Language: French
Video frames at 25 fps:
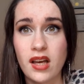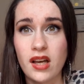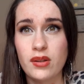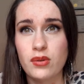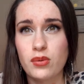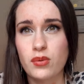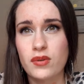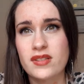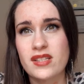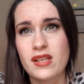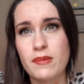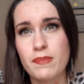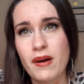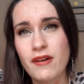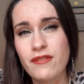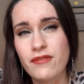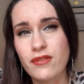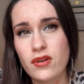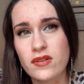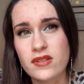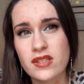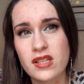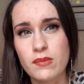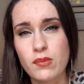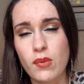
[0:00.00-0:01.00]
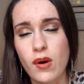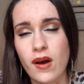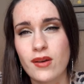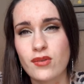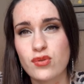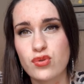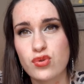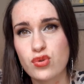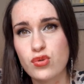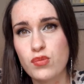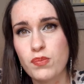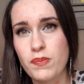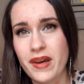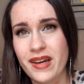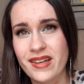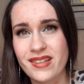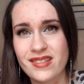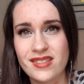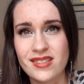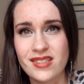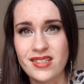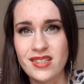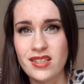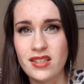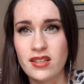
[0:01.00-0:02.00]
Donc c'est pas forcément un super
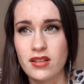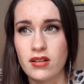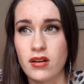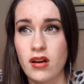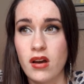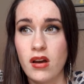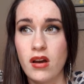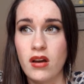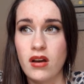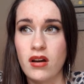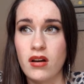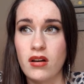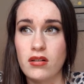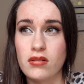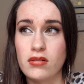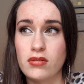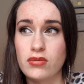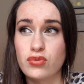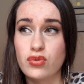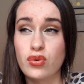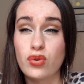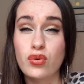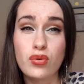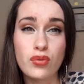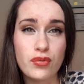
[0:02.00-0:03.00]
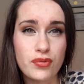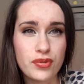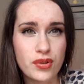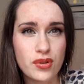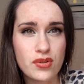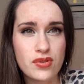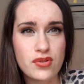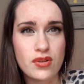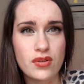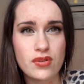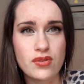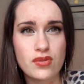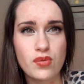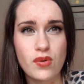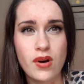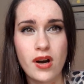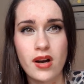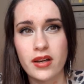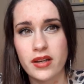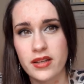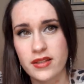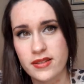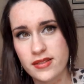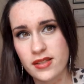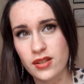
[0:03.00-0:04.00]
signe euh, de confiance en
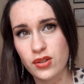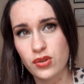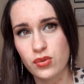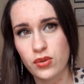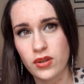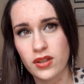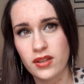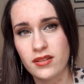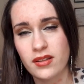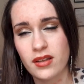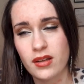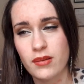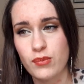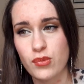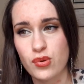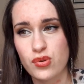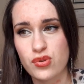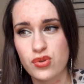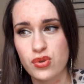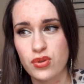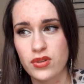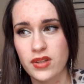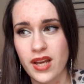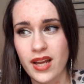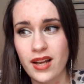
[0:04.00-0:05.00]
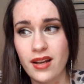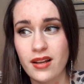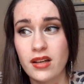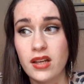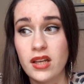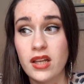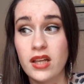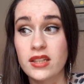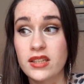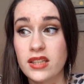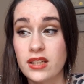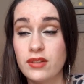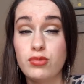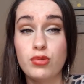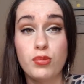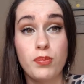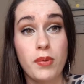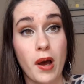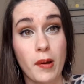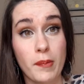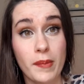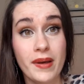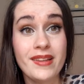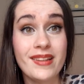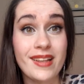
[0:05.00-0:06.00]
soi et de sécurité émotionnelle qui vous
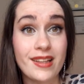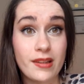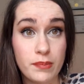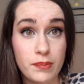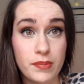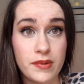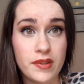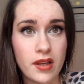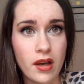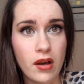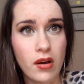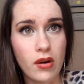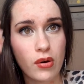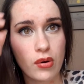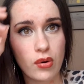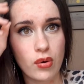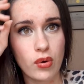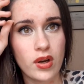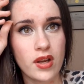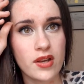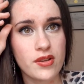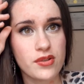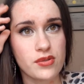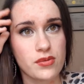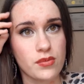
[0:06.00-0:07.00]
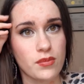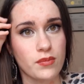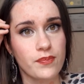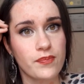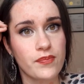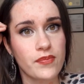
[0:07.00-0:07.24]
permet d'être bien en relation.